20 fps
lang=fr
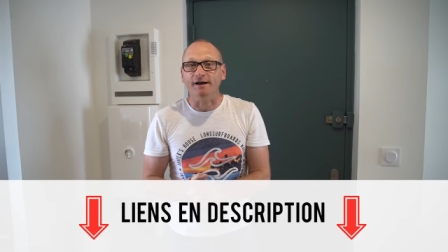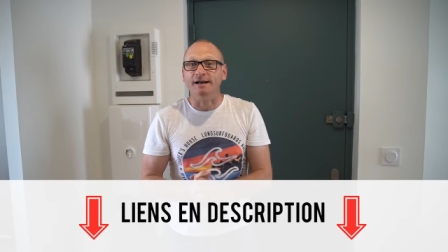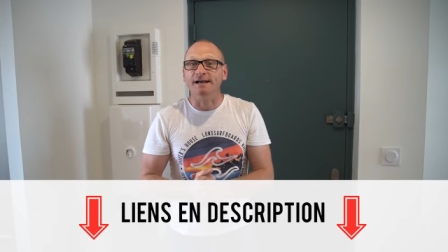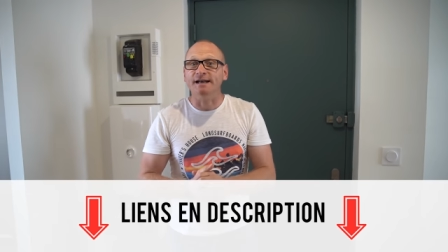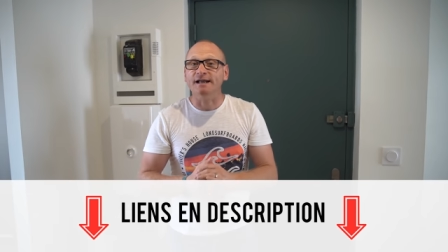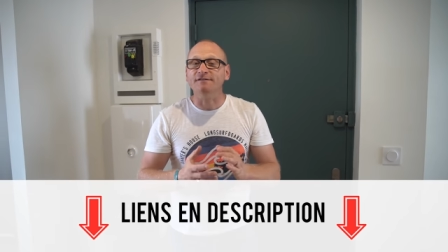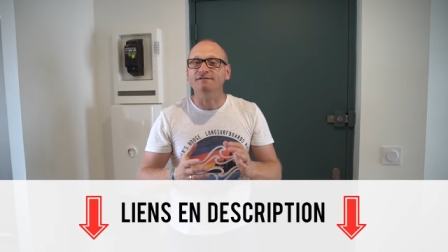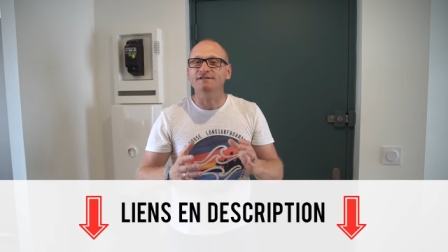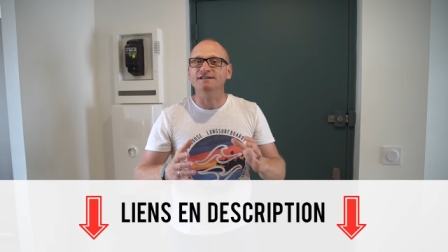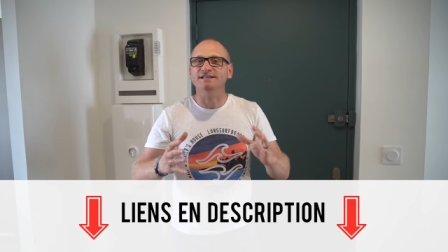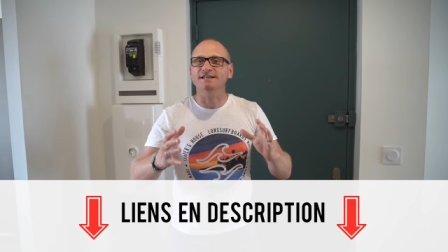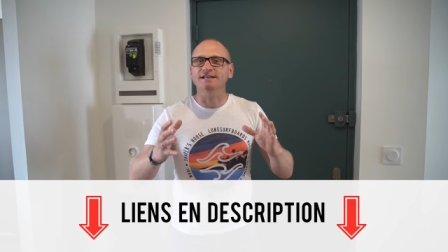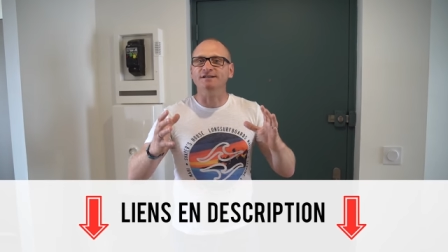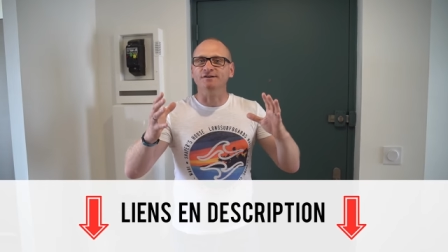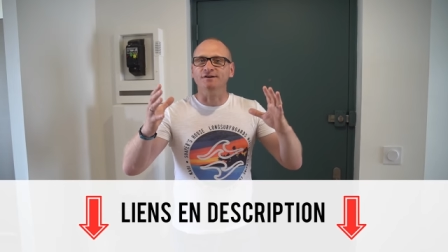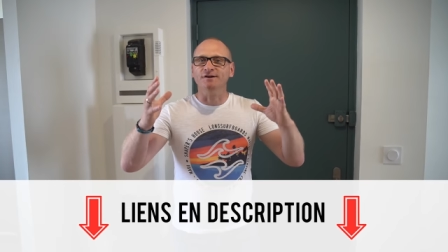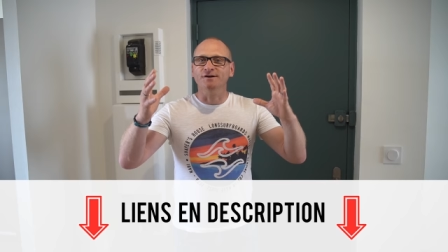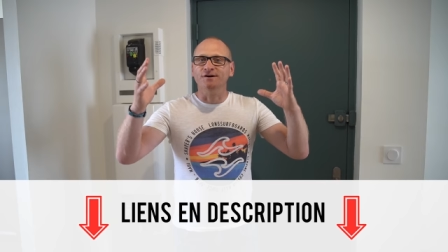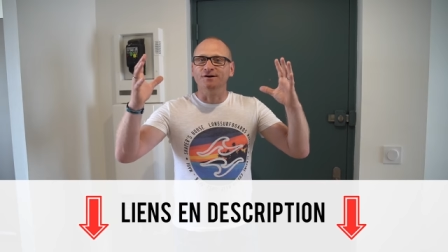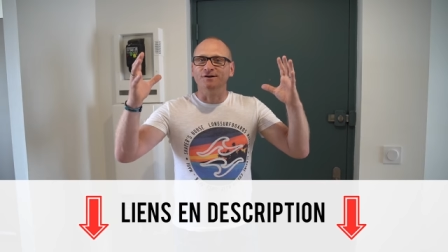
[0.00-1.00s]
la
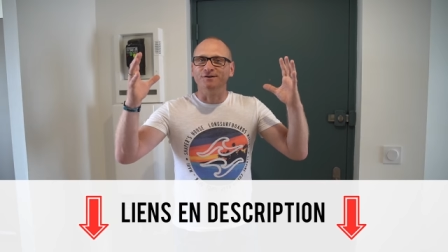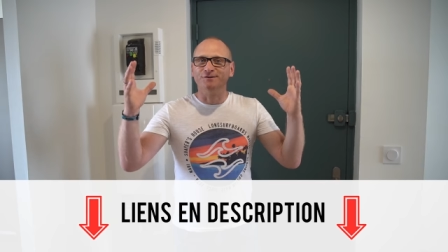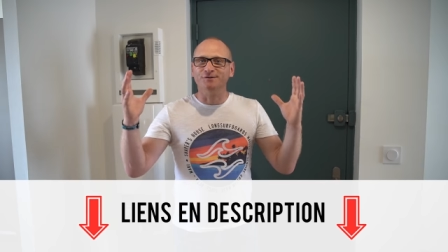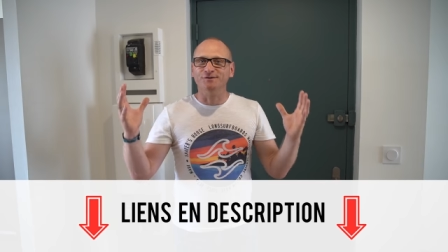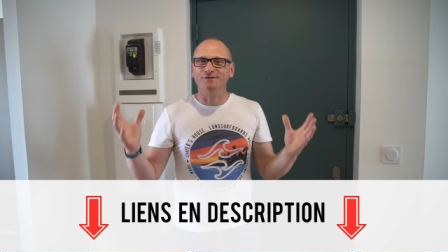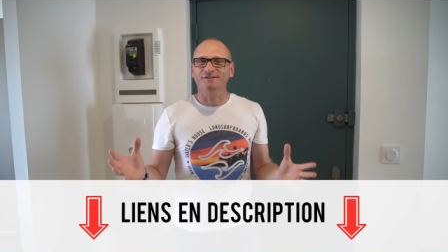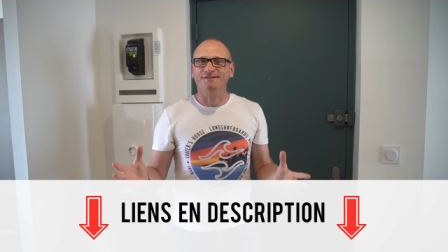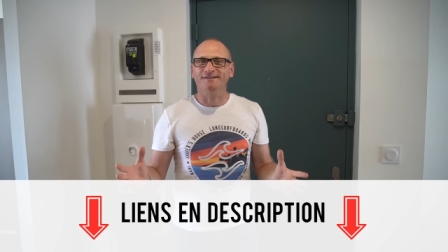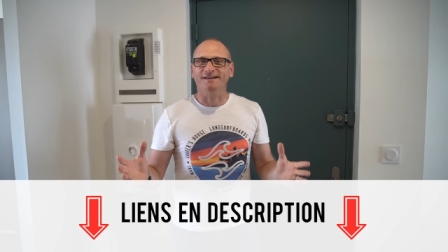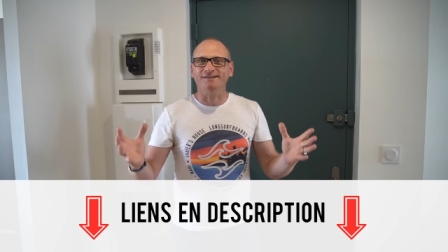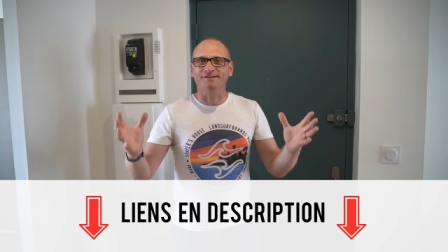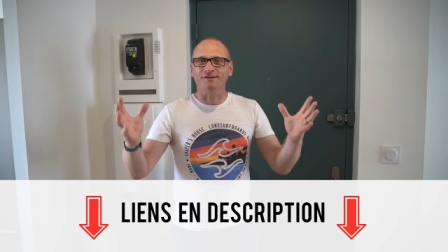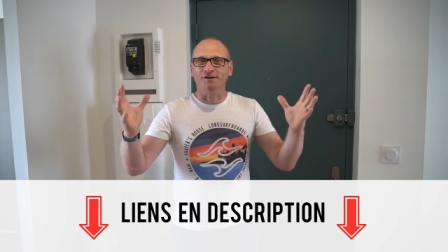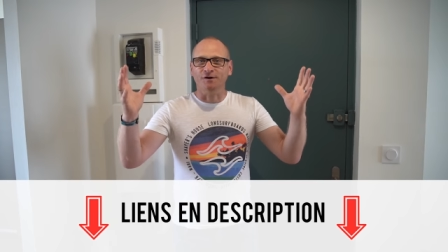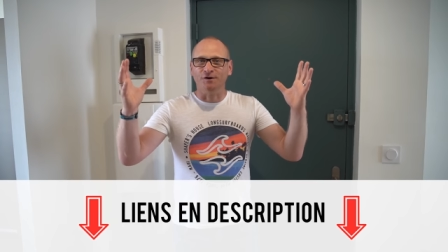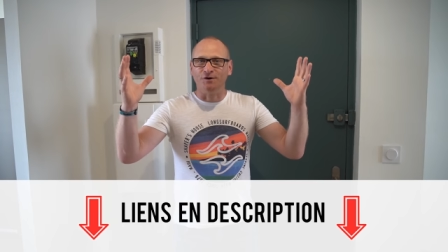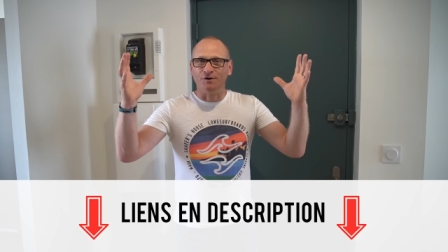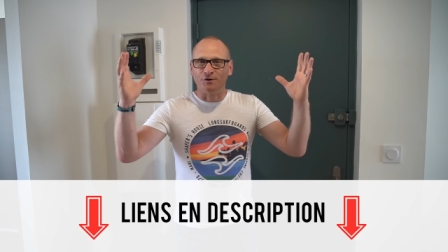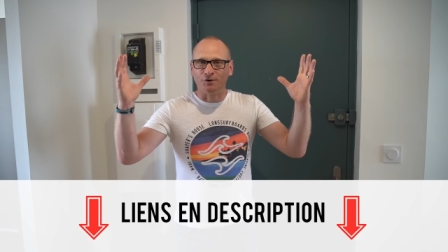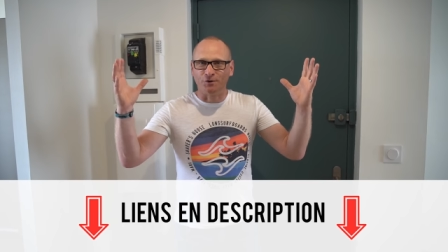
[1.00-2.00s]
visite de cette
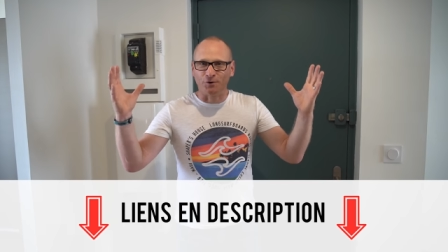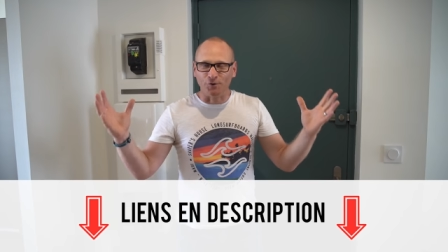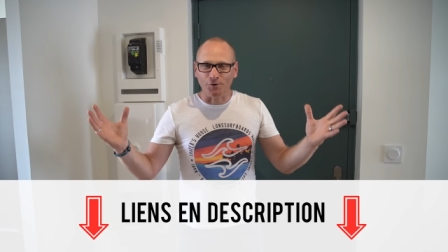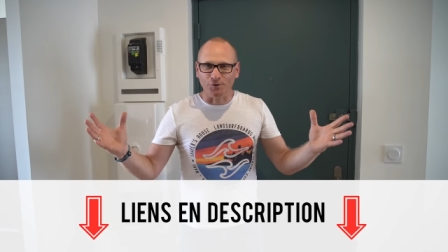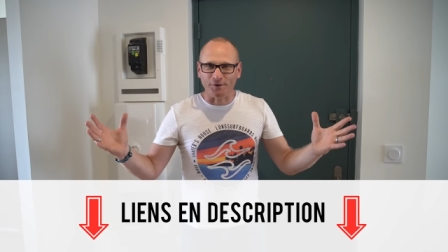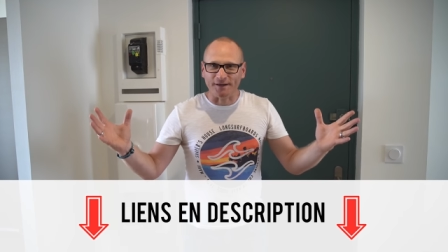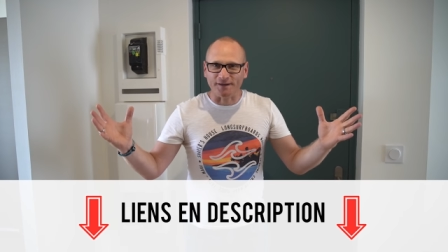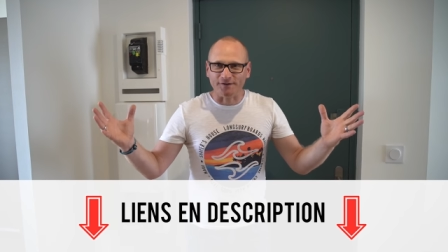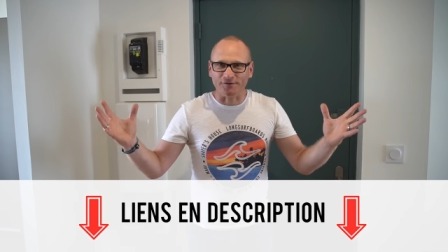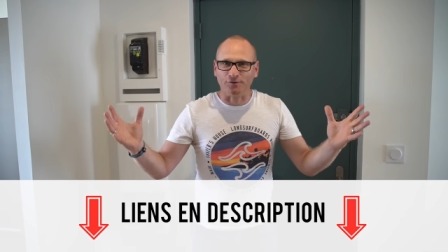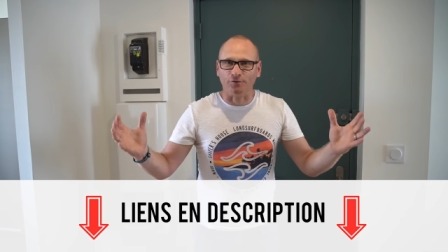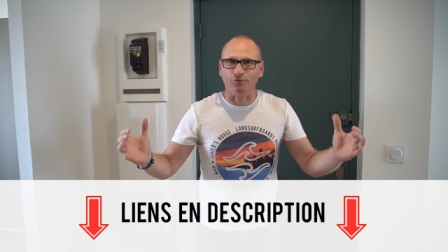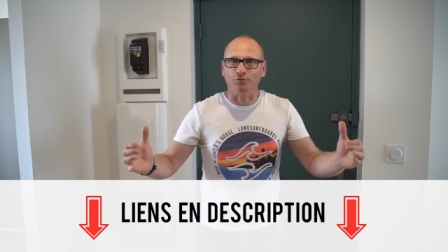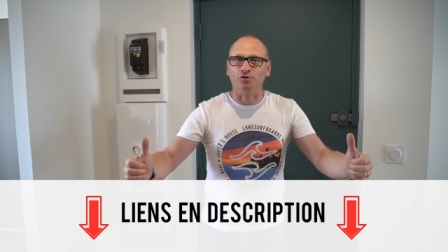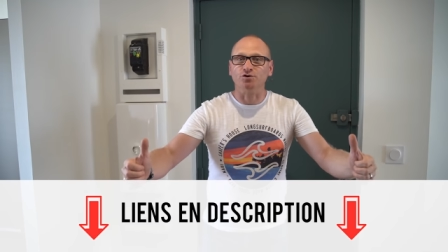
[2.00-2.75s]
colocation.